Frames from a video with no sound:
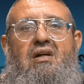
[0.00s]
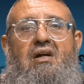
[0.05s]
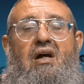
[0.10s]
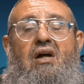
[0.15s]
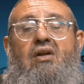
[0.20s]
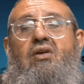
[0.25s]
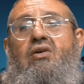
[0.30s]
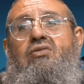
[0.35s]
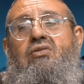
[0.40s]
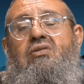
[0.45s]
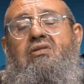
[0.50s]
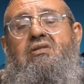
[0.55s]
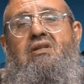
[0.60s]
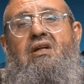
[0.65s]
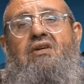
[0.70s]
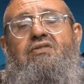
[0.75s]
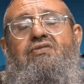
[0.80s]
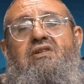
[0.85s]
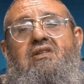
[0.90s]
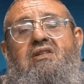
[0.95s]
Alors
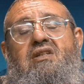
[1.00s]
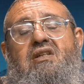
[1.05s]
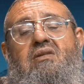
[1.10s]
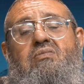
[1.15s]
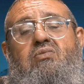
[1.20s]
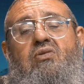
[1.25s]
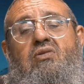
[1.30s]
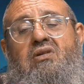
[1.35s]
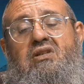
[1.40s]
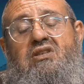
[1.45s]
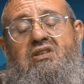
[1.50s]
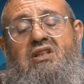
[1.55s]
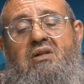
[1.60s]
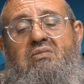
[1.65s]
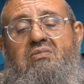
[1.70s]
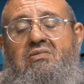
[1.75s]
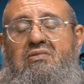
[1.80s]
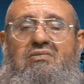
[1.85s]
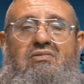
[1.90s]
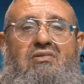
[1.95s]
Yosef, il dit, bon,
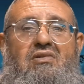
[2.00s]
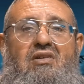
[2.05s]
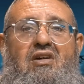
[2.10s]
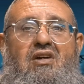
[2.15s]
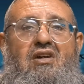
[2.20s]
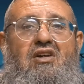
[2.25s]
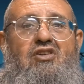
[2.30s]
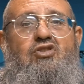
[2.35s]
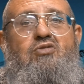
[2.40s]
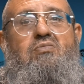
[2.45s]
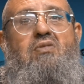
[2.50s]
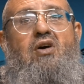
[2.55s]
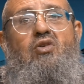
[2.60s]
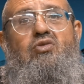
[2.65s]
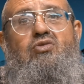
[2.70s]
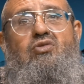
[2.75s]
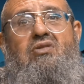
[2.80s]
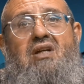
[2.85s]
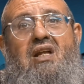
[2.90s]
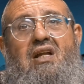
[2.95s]
Hachem, tu m'as
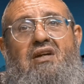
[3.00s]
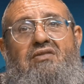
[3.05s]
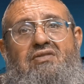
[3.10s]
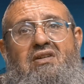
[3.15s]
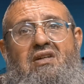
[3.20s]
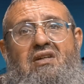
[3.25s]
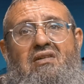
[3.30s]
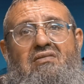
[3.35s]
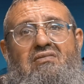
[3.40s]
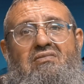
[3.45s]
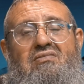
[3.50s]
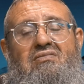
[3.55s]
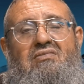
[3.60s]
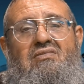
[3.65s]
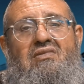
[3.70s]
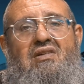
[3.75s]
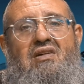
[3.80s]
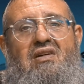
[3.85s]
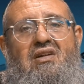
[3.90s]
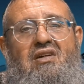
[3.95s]
redonné la vie.
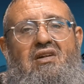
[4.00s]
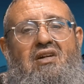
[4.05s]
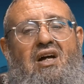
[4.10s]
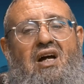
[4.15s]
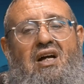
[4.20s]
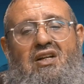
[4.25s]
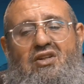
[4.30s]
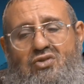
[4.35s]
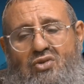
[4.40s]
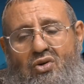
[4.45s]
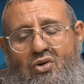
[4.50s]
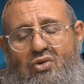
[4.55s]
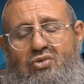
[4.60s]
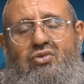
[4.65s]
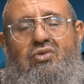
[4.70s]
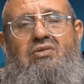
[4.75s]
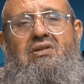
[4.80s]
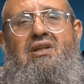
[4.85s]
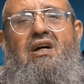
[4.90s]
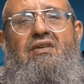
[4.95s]
Allez, je
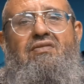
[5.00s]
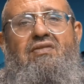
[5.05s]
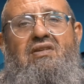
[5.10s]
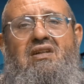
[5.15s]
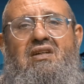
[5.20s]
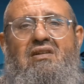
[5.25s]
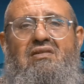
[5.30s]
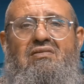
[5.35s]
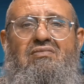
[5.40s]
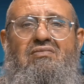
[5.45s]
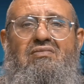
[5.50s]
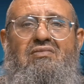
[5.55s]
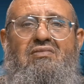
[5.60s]
retourne travailler.